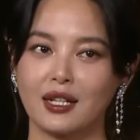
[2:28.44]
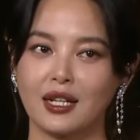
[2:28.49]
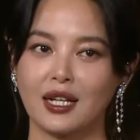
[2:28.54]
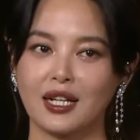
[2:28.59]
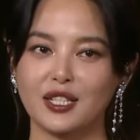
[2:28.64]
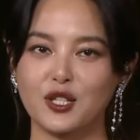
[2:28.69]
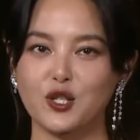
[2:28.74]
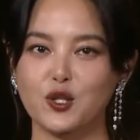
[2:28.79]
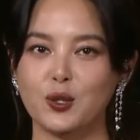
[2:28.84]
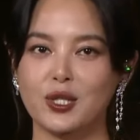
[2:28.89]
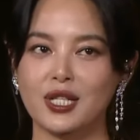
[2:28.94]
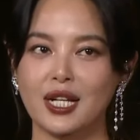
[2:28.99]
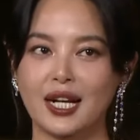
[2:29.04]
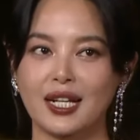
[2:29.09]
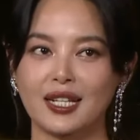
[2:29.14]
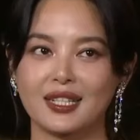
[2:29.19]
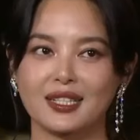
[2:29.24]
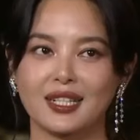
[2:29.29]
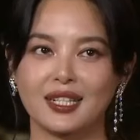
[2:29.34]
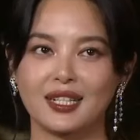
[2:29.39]
还想说
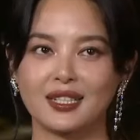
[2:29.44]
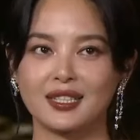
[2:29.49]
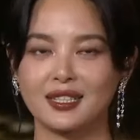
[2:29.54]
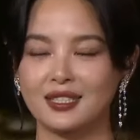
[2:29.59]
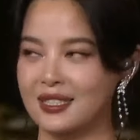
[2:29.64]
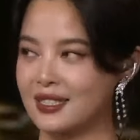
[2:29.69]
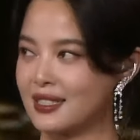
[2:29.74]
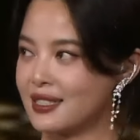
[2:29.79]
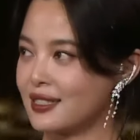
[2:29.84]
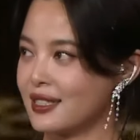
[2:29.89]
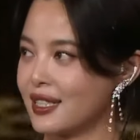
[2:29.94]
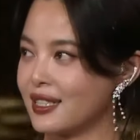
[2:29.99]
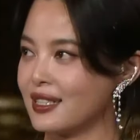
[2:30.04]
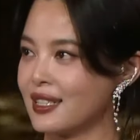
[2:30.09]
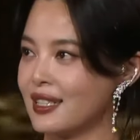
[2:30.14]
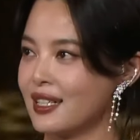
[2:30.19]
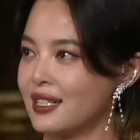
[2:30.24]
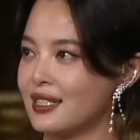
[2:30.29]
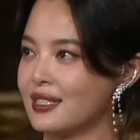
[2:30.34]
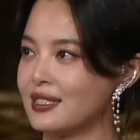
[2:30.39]
啥来着？那
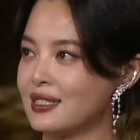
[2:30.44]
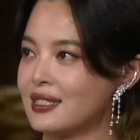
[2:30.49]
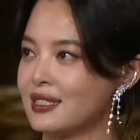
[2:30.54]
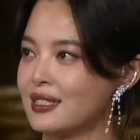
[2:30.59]
个，